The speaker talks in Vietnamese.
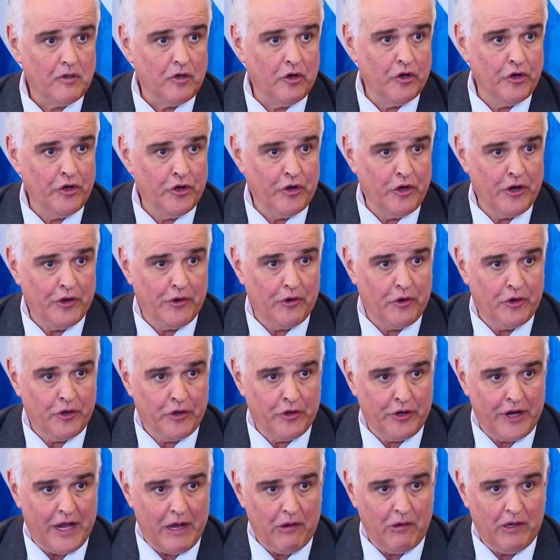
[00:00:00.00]
mực quốc tế,
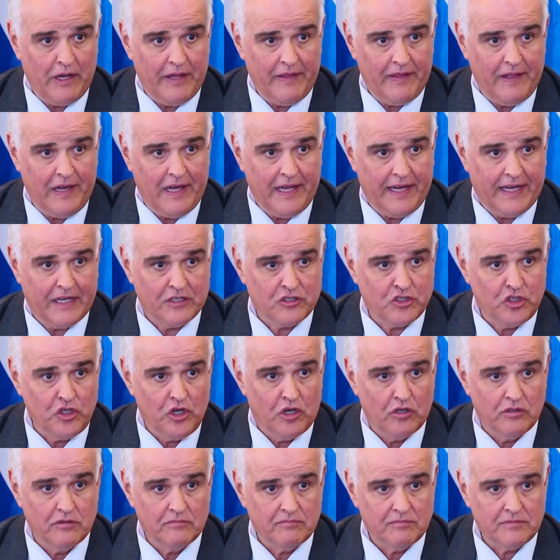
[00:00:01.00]
mang lại lợi ích cho
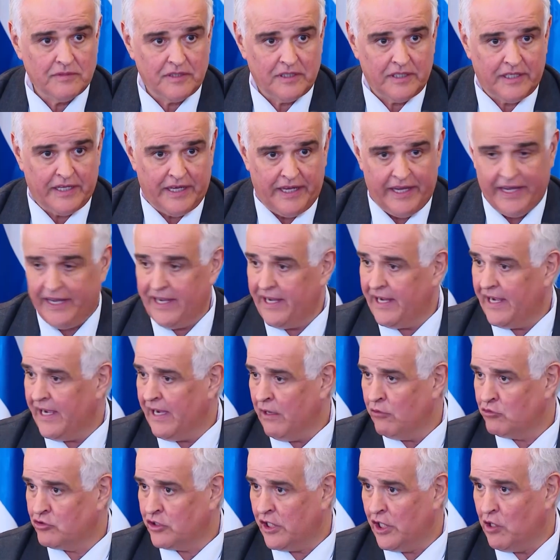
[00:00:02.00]
người dân. Quốc
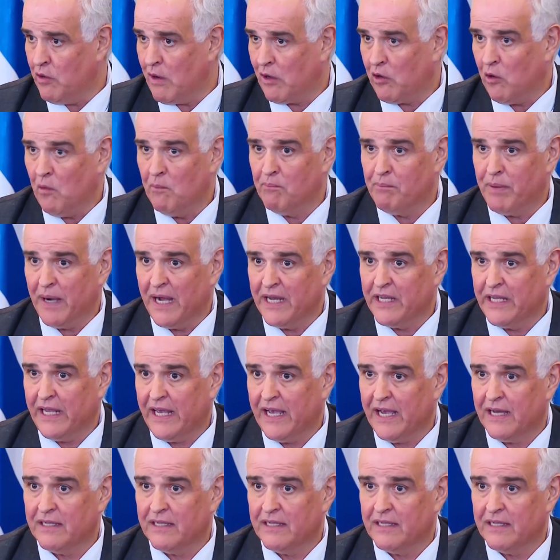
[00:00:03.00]
hội Việt Nam và Nghị viện